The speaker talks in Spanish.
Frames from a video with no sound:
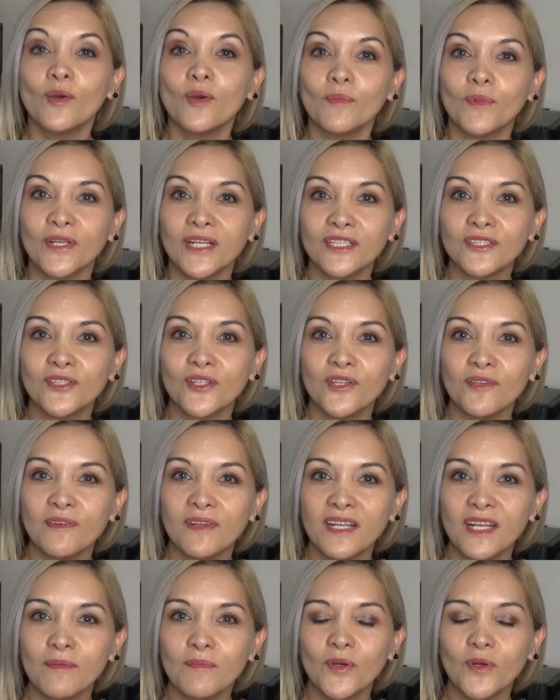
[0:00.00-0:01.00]
Por eso hoy
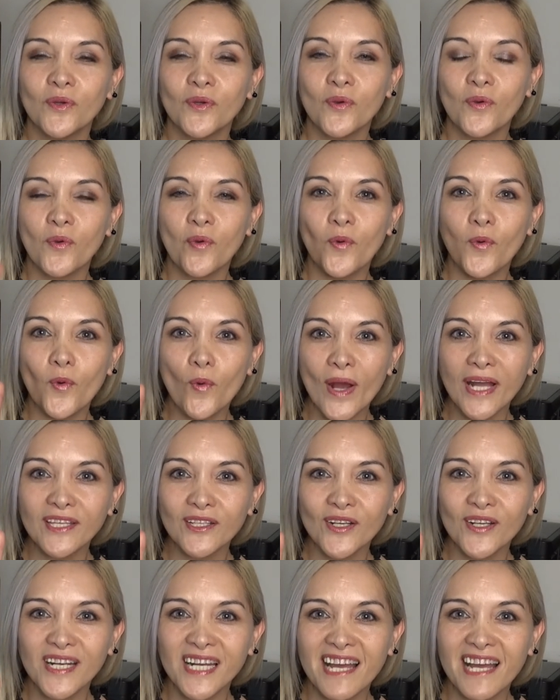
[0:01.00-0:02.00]
veremos
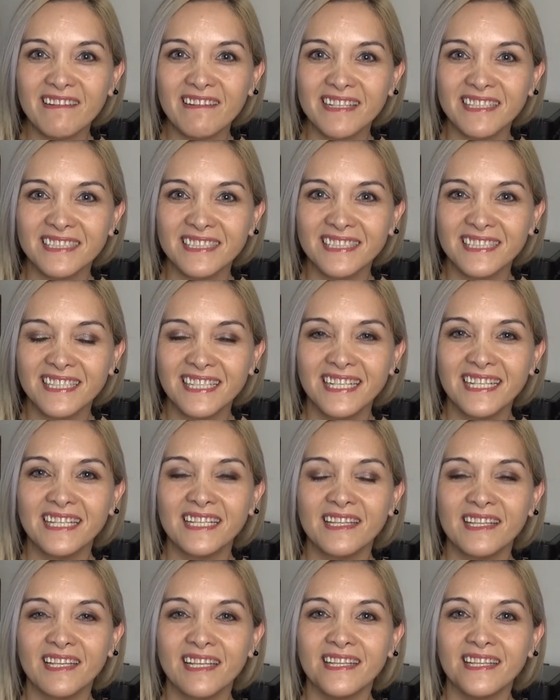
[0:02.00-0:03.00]
cuatro claves
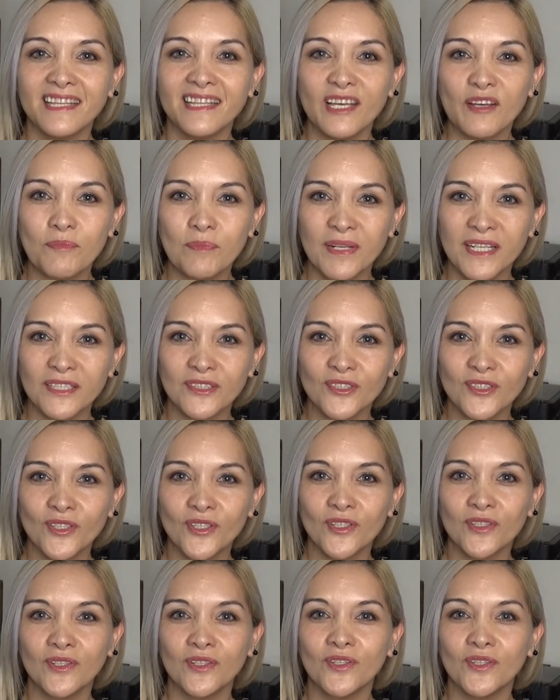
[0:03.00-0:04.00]
de
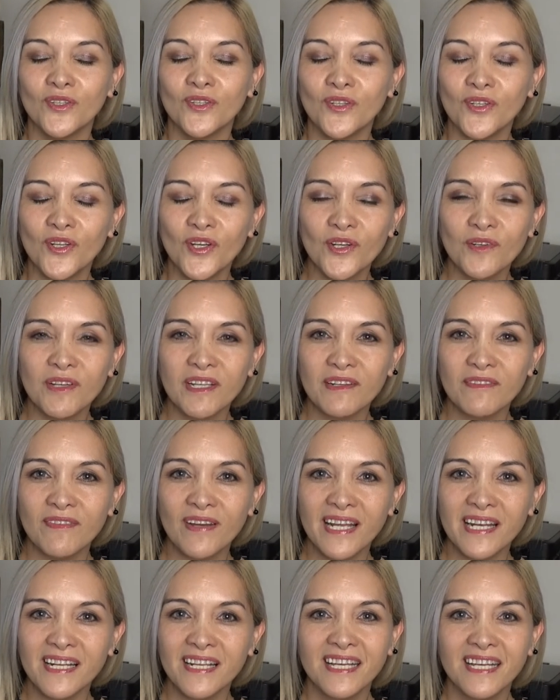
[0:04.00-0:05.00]
expresión no
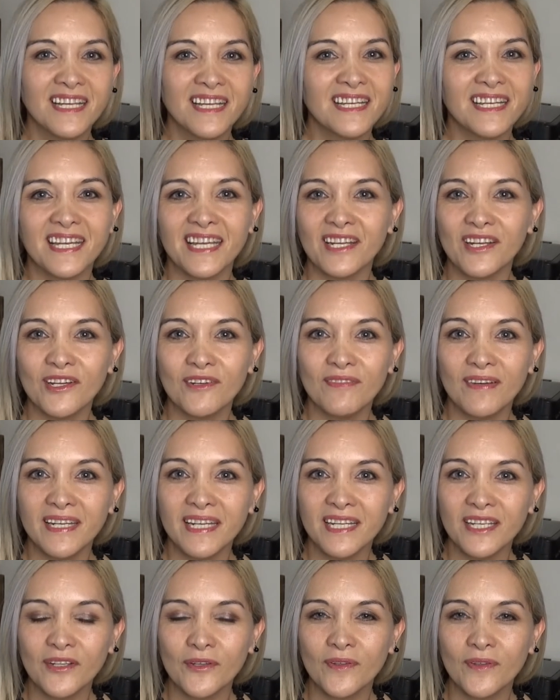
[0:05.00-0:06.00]
verbal que nos van a
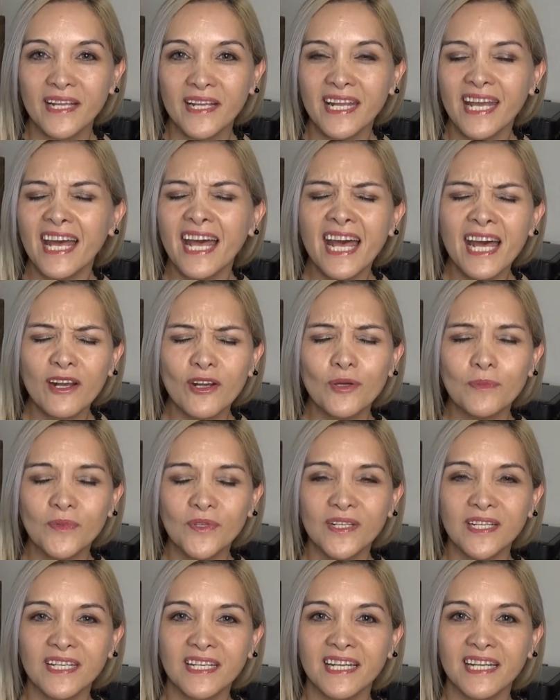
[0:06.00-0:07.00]
ayudar a
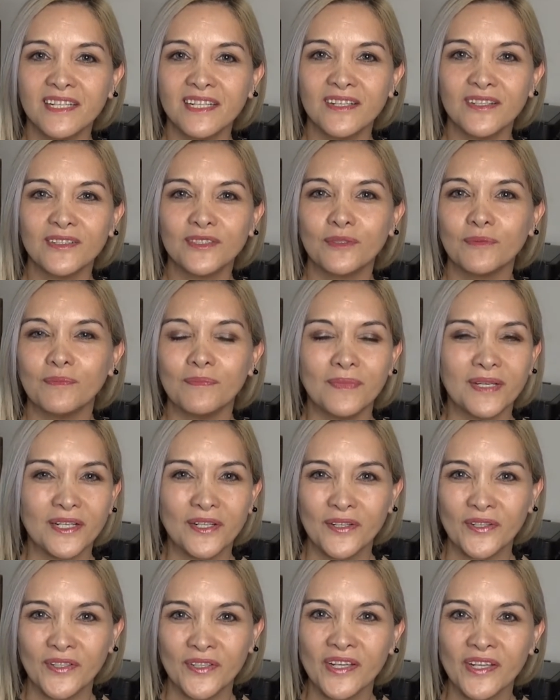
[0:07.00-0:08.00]
comunicarnos
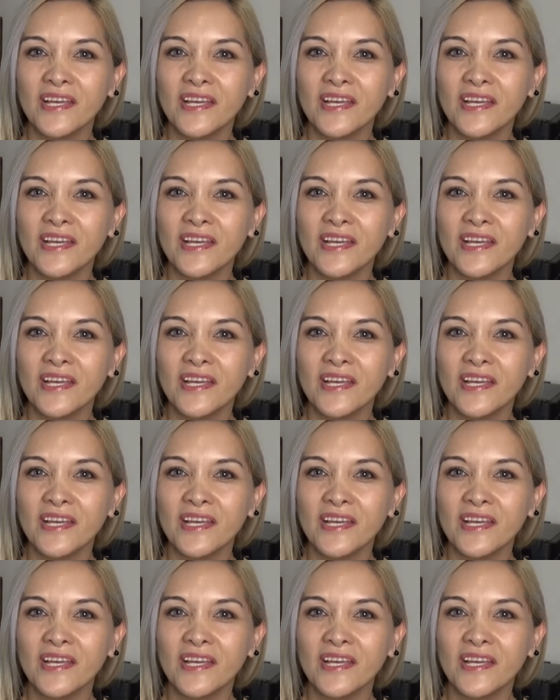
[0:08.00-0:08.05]
mejor.